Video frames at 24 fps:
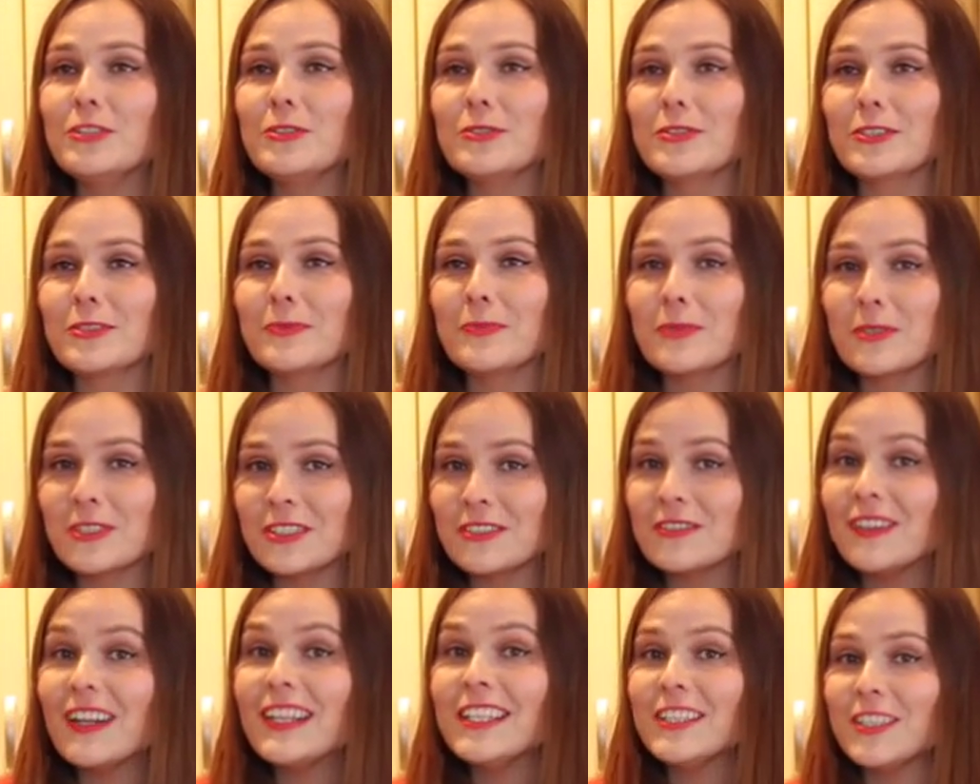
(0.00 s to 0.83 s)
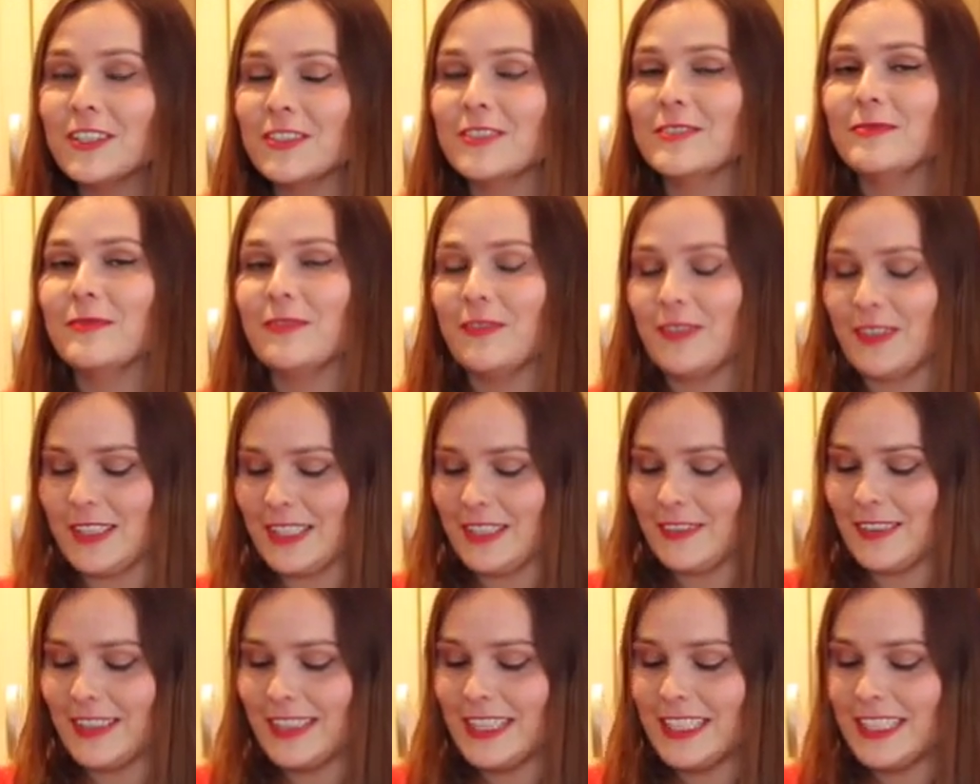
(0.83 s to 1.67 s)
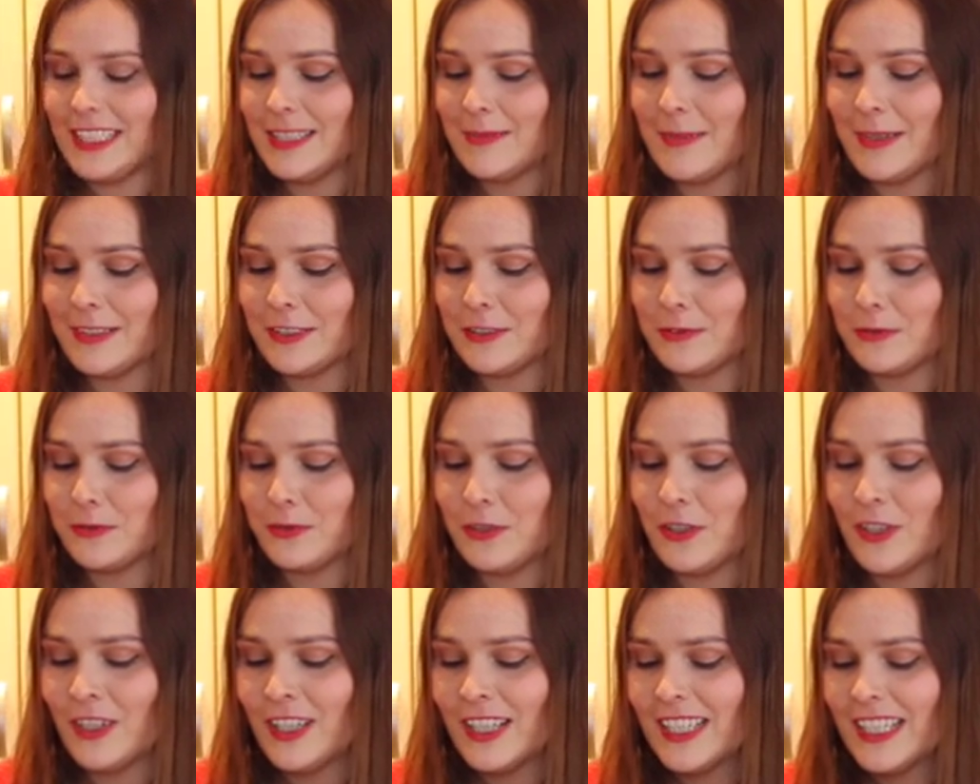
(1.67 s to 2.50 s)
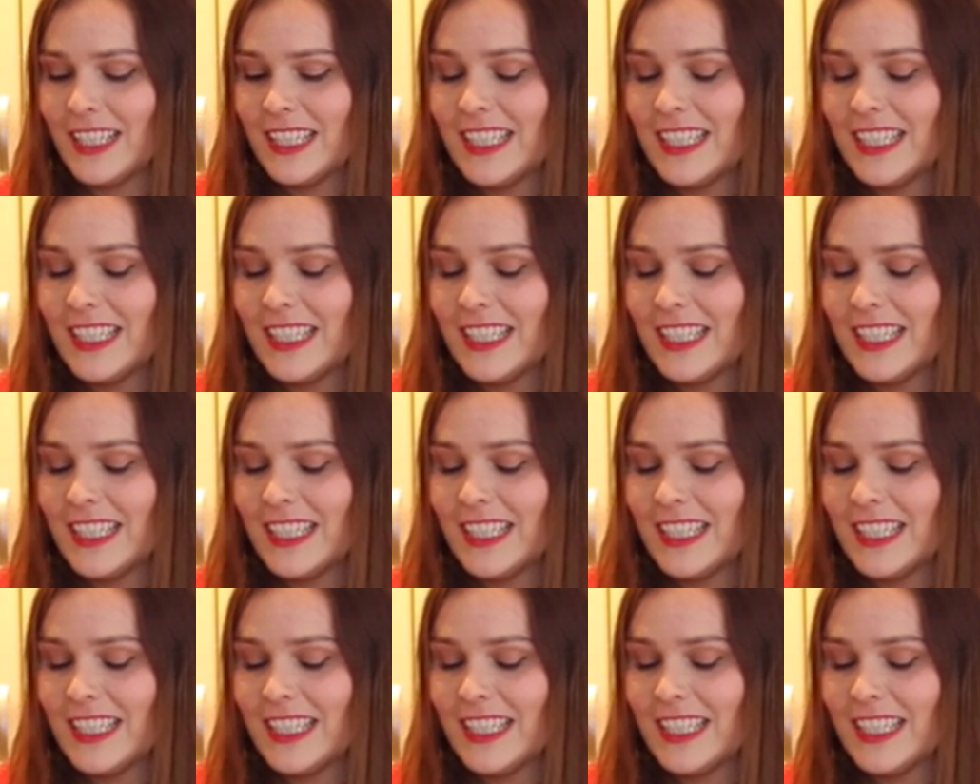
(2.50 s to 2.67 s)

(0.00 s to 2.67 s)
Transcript: którzy spożywali go faktycznie bardzo dużo,